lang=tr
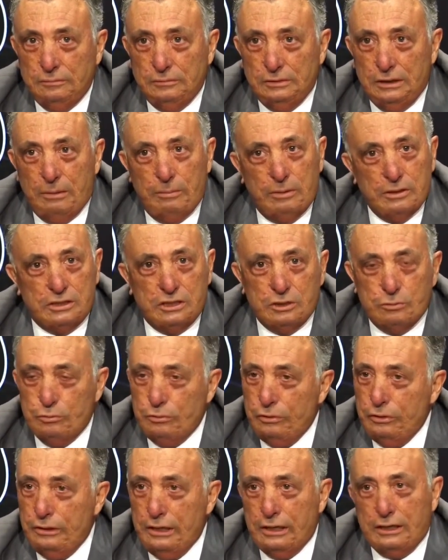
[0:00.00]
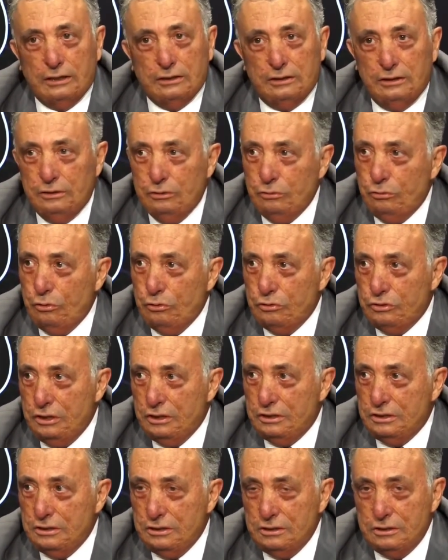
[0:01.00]
Ama siz bunun ne kadarını
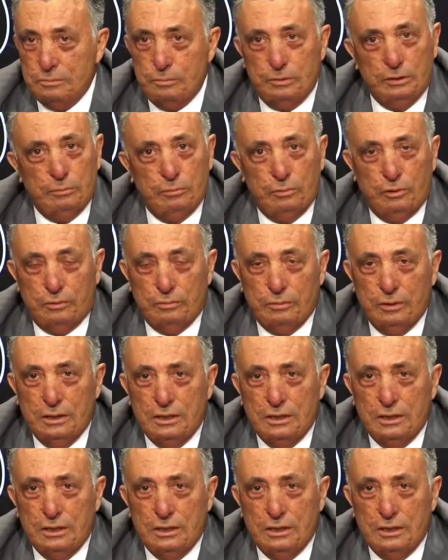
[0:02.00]
göreceksiniz bilmiyorum.